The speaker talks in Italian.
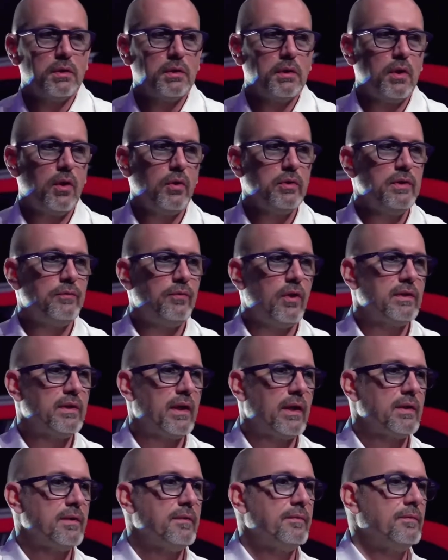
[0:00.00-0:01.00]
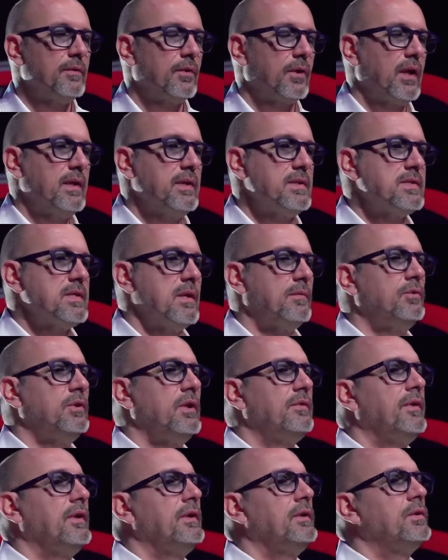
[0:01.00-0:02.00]
eh, ogni volta che organizziamo un
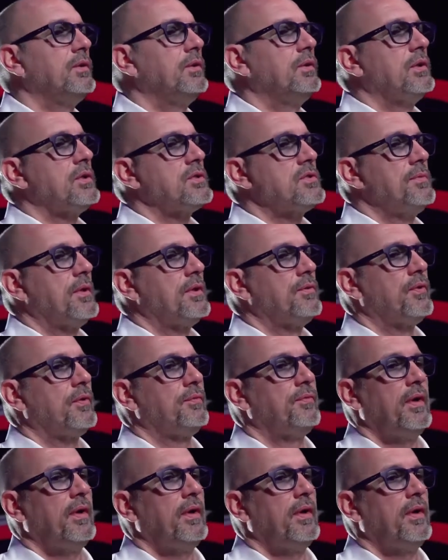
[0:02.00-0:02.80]
evento del Subaru for